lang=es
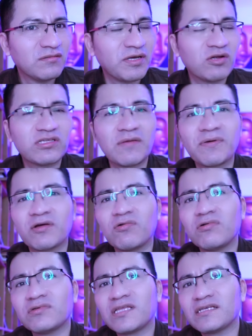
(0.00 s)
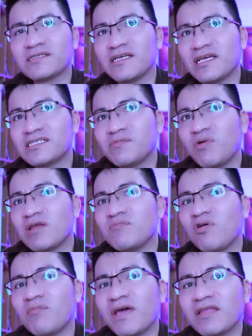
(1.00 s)
pero te preguntas si es buen
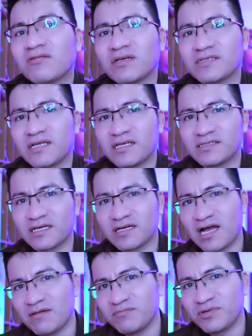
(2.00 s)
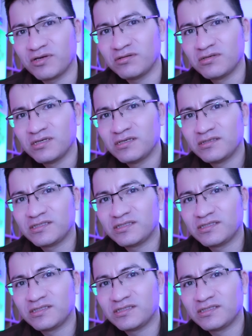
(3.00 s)
momento hacer ese cambio,